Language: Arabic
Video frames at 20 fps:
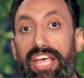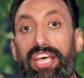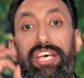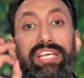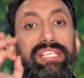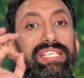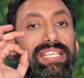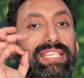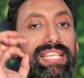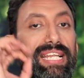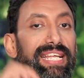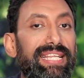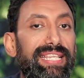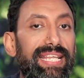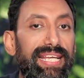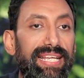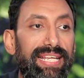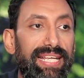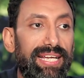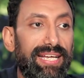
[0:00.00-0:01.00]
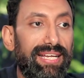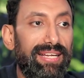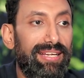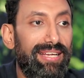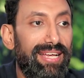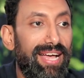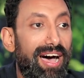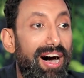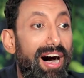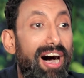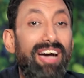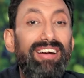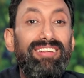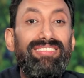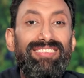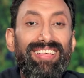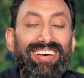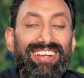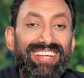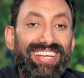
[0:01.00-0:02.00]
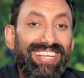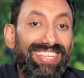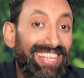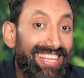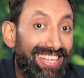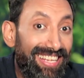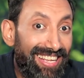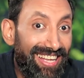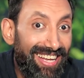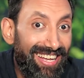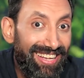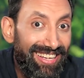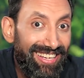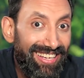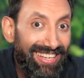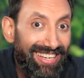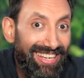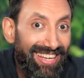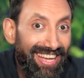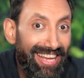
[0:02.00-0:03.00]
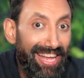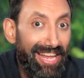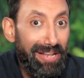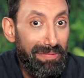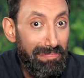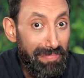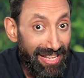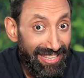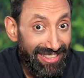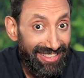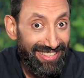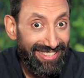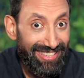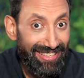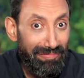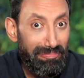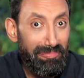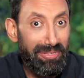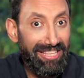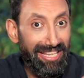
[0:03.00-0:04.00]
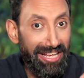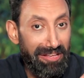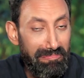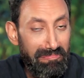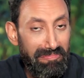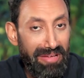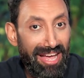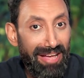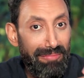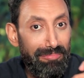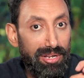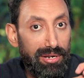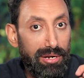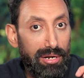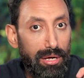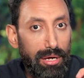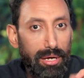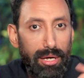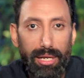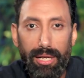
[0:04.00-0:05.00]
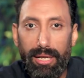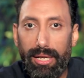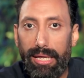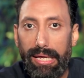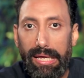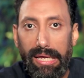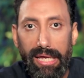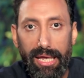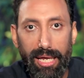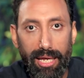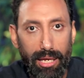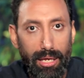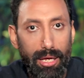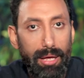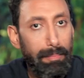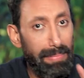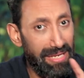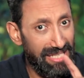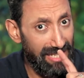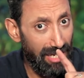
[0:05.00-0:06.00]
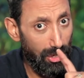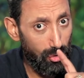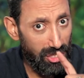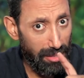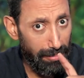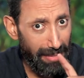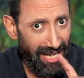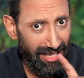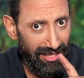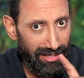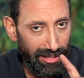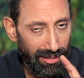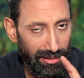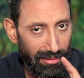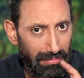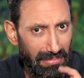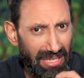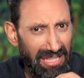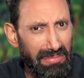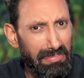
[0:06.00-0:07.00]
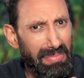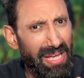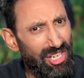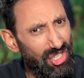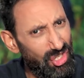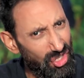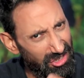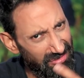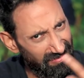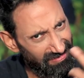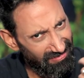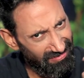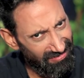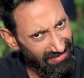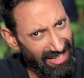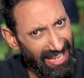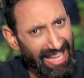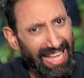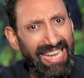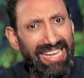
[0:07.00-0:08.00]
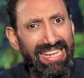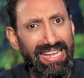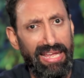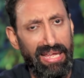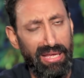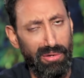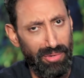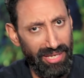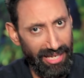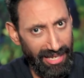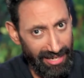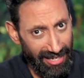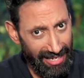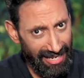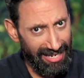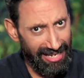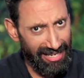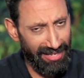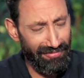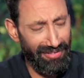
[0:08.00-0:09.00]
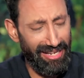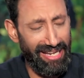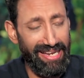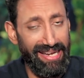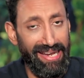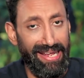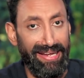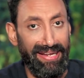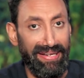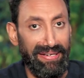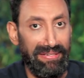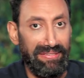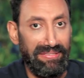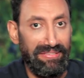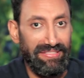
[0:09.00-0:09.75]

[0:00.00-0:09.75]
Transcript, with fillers: قصه الهديه اكتر هديه البنت بتحبها من الراجل ايه بس لو سمحتي ما تبقاش غاليه قوي يعني خليكي في الحنين